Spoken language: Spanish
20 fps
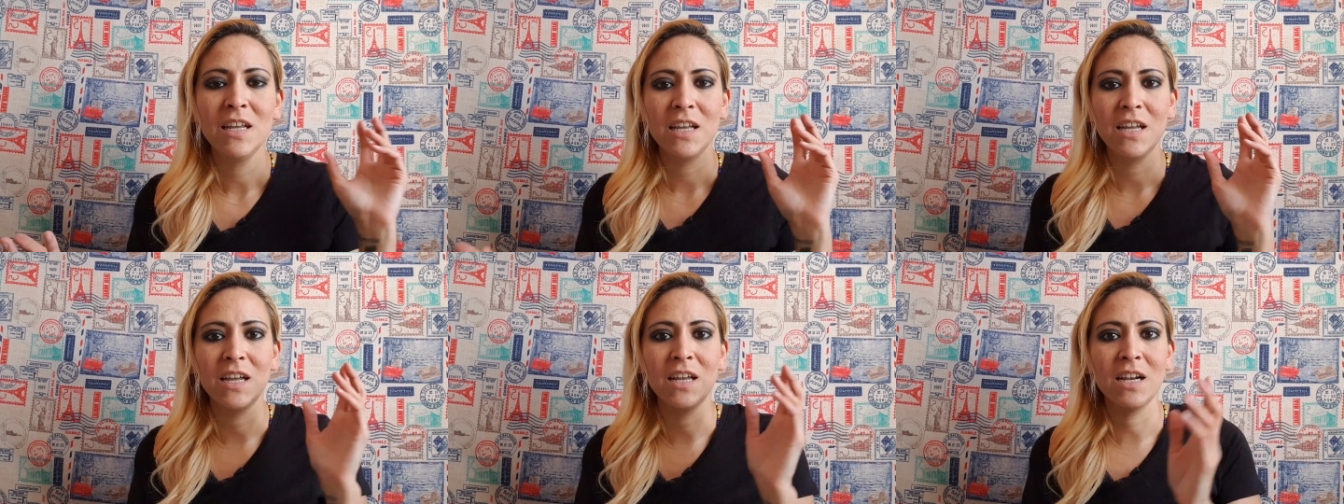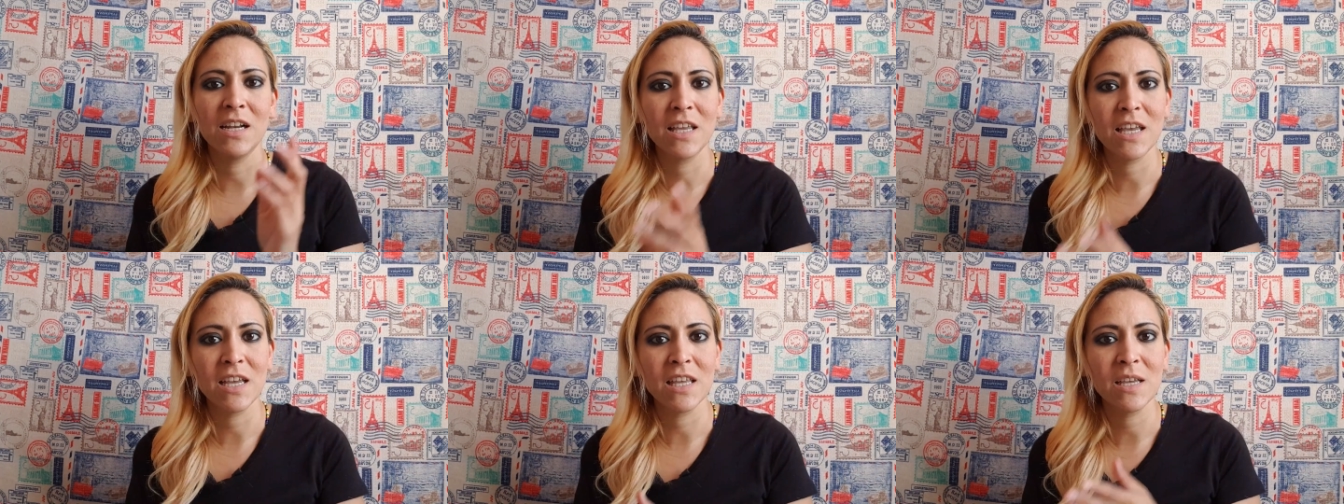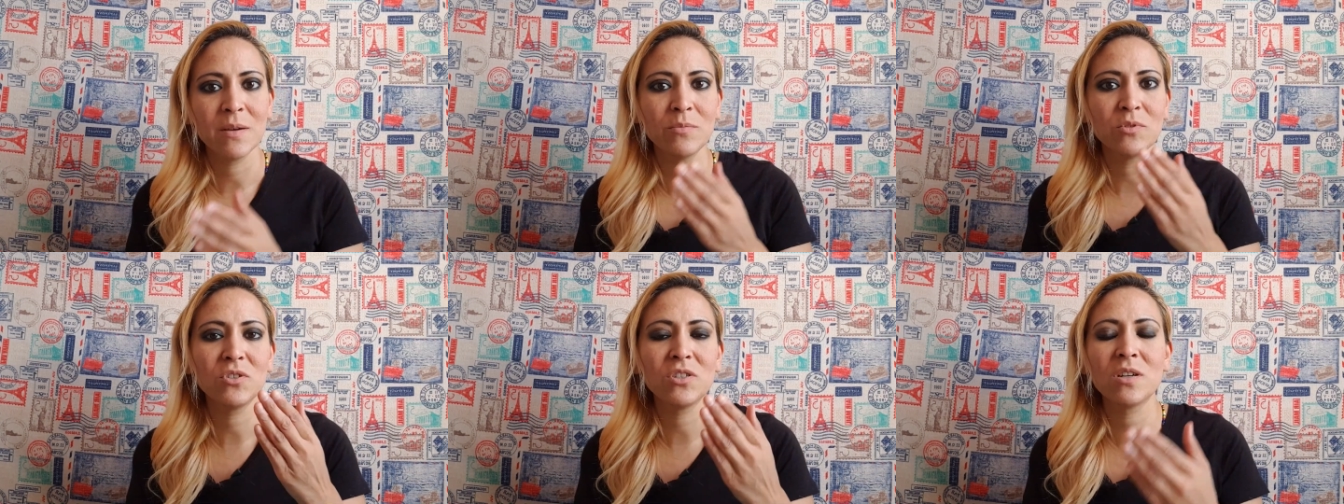el que
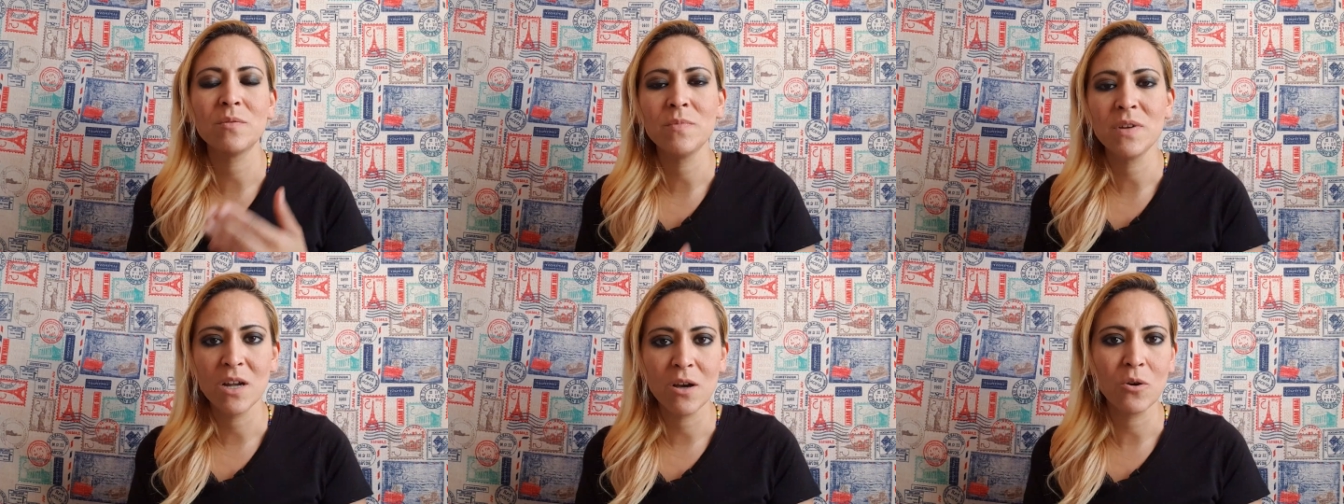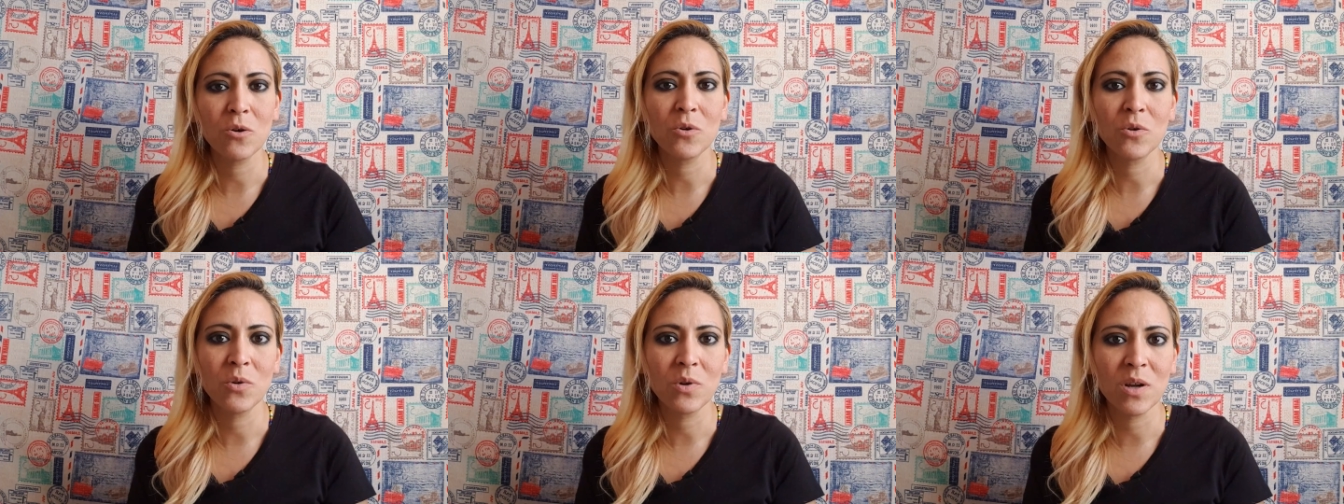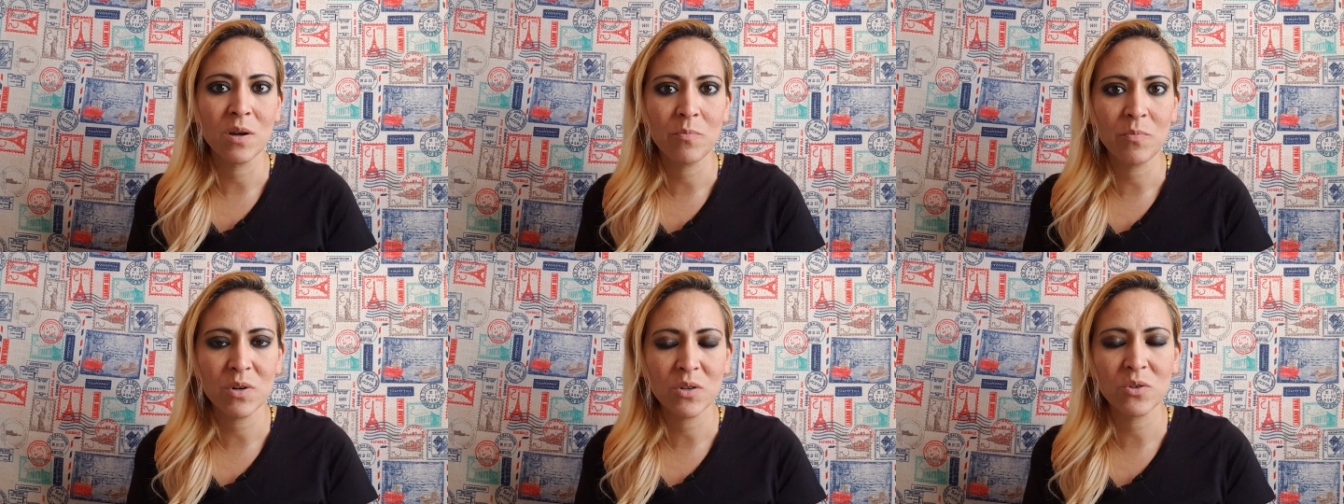hayamos terminado con
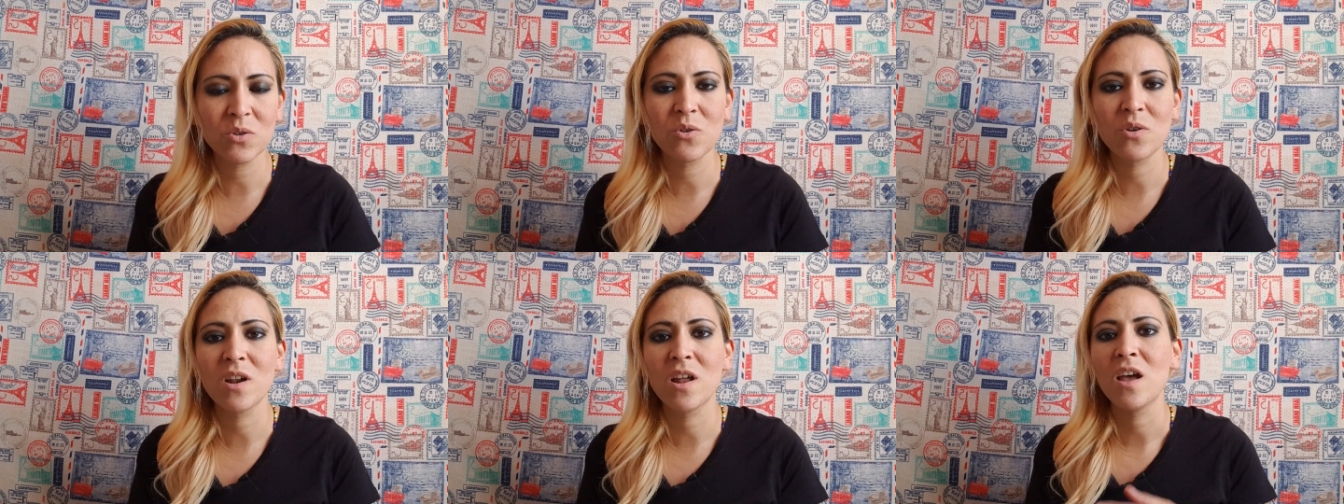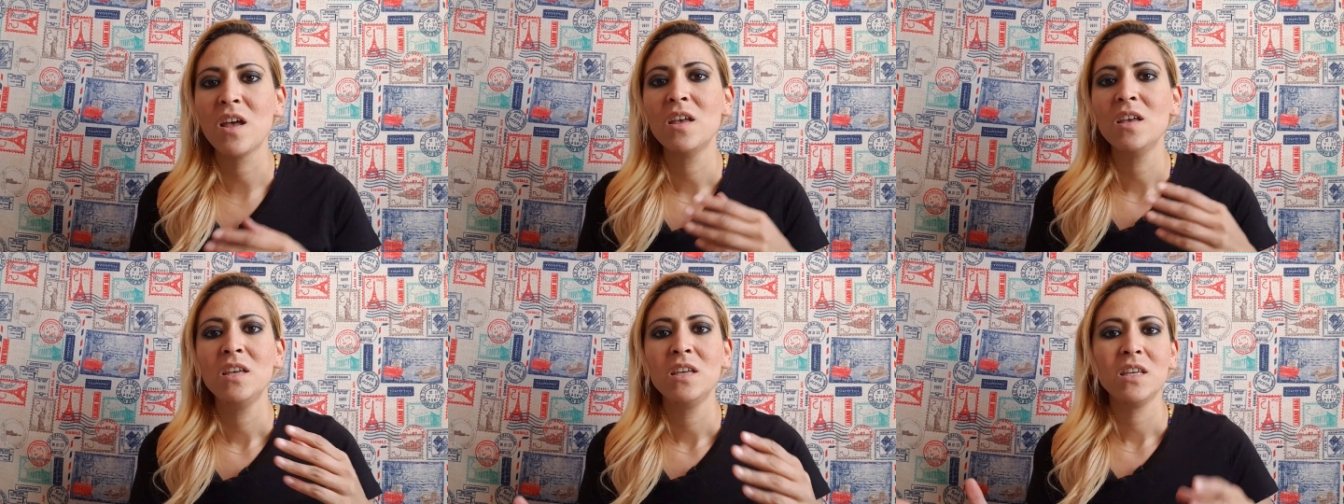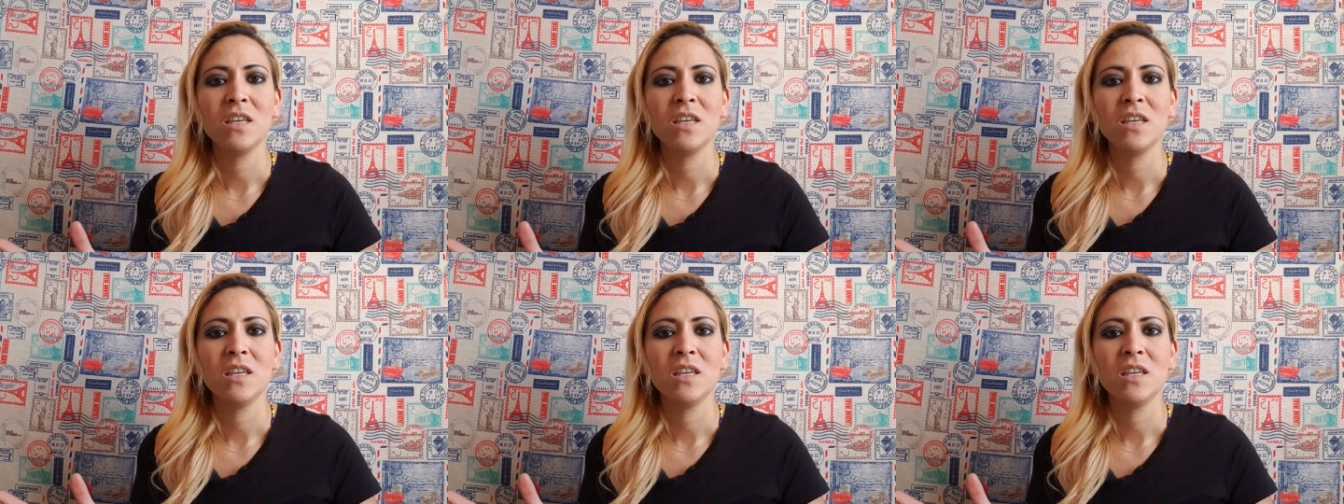una persona